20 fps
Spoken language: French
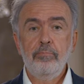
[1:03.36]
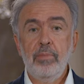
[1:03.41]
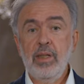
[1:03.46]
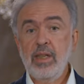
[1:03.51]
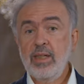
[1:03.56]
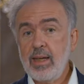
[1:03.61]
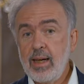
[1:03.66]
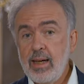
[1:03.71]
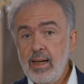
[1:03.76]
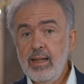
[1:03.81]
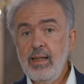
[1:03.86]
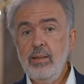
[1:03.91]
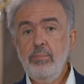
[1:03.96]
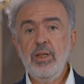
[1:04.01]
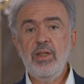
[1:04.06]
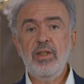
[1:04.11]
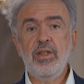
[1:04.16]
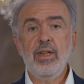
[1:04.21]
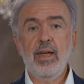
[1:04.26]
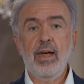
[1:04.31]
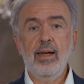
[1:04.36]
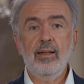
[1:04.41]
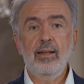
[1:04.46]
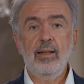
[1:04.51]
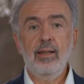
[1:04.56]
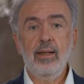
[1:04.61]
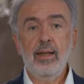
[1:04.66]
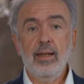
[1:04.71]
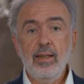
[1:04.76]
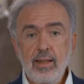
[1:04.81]
des
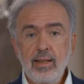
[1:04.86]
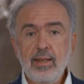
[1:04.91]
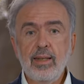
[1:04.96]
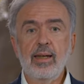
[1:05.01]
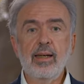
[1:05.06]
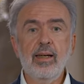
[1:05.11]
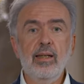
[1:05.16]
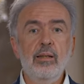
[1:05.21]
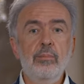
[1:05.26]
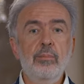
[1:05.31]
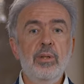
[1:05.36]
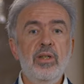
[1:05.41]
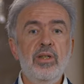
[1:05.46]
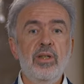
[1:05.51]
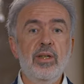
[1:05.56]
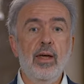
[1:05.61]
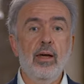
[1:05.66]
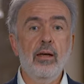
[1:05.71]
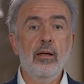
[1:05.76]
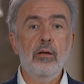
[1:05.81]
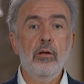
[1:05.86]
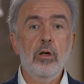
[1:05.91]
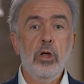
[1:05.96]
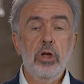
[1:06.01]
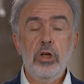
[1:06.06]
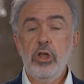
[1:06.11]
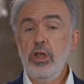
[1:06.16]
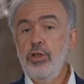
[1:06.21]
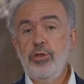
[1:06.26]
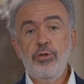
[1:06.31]
académiciennes et des académiciens
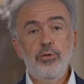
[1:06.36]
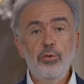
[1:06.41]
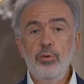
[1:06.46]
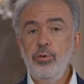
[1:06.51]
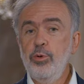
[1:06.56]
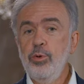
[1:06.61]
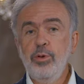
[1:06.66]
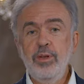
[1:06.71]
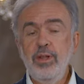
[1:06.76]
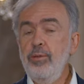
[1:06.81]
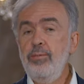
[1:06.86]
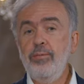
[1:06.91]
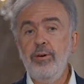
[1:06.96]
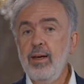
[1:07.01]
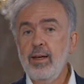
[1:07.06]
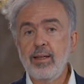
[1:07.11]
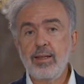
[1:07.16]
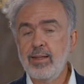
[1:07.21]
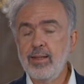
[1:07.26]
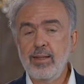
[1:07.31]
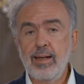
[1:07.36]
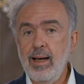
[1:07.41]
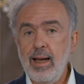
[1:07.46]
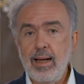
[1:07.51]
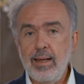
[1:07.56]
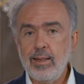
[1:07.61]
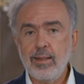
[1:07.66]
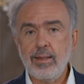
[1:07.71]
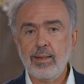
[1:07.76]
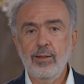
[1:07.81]
issus de diverses
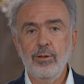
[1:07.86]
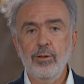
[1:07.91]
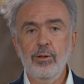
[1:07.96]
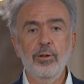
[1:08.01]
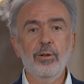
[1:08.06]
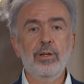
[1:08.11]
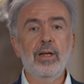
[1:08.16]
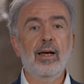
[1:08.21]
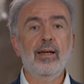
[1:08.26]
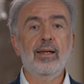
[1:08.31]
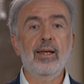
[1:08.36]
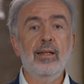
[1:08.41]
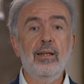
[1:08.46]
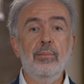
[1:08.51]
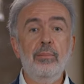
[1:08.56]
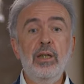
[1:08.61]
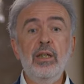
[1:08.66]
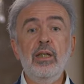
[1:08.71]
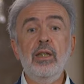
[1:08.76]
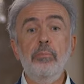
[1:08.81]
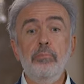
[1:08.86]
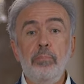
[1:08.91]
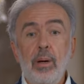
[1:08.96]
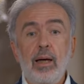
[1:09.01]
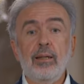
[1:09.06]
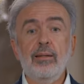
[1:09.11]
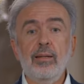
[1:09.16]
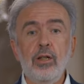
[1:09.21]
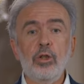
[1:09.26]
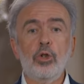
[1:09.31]
classes de notre Académie qui
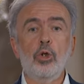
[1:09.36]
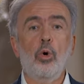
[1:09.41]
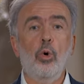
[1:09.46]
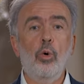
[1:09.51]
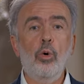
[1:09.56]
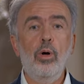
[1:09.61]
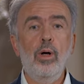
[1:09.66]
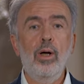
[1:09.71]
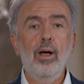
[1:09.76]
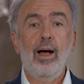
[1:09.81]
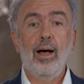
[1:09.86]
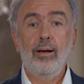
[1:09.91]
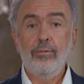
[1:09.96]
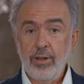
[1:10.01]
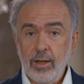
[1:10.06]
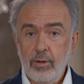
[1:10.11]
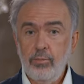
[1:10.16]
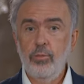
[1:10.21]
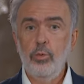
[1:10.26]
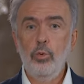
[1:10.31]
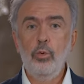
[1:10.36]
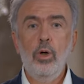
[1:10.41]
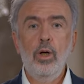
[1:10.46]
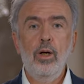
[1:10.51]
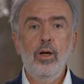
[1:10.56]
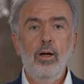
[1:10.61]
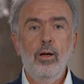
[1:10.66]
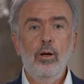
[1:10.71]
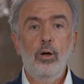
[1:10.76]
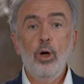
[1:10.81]
partageront avec vous
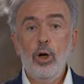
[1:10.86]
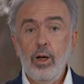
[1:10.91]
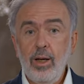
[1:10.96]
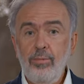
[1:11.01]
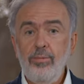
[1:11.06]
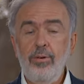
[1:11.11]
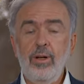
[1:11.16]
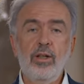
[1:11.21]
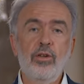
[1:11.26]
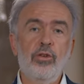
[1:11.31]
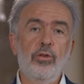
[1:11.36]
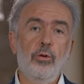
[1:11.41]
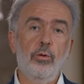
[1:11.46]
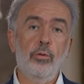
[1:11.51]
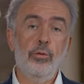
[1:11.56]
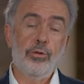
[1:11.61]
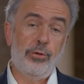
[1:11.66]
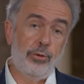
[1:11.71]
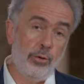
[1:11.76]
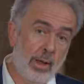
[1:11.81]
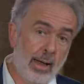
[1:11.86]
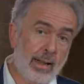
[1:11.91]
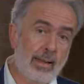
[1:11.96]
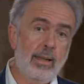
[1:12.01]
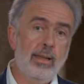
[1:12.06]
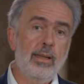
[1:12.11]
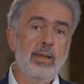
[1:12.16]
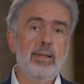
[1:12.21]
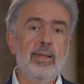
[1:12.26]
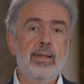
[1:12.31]
leurs réflexions sur la
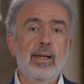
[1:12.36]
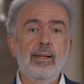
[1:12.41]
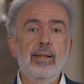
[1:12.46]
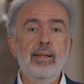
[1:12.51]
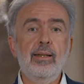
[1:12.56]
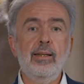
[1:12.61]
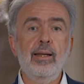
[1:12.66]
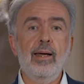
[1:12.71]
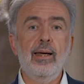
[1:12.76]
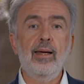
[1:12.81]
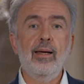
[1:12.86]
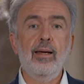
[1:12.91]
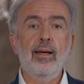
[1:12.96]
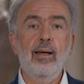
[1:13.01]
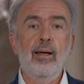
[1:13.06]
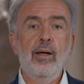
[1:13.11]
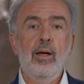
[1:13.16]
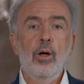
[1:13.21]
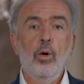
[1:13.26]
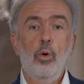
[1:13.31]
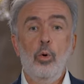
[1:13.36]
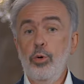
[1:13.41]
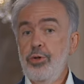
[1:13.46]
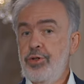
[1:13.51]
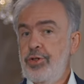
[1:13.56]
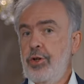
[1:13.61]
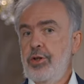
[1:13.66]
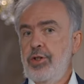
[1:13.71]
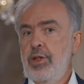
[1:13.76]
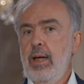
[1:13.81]
crise sanitaire au
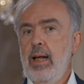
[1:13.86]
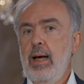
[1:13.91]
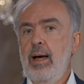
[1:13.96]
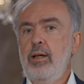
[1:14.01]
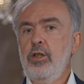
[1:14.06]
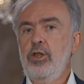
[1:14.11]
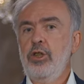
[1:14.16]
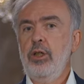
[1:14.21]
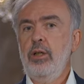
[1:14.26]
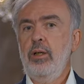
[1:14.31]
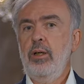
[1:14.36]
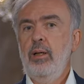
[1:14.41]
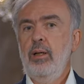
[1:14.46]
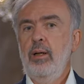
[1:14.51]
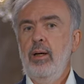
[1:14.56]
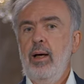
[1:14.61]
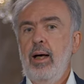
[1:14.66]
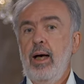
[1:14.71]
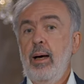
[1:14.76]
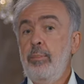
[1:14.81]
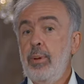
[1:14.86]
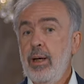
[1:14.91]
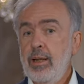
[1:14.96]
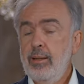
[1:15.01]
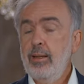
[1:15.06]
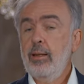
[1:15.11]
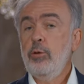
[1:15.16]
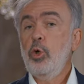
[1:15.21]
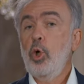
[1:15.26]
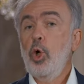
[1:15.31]
sens large à
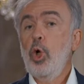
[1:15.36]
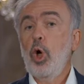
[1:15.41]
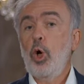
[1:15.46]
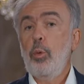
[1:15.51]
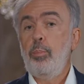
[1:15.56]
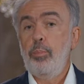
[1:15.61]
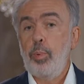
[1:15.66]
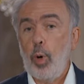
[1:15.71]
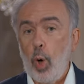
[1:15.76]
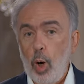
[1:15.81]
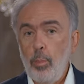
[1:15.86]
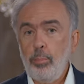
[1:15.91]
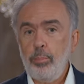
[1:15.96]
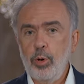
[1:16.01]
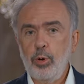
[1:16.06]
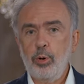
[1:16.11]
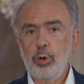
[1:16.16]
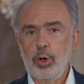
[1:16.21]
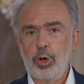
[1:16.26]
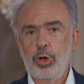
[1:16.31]
partir de leur propre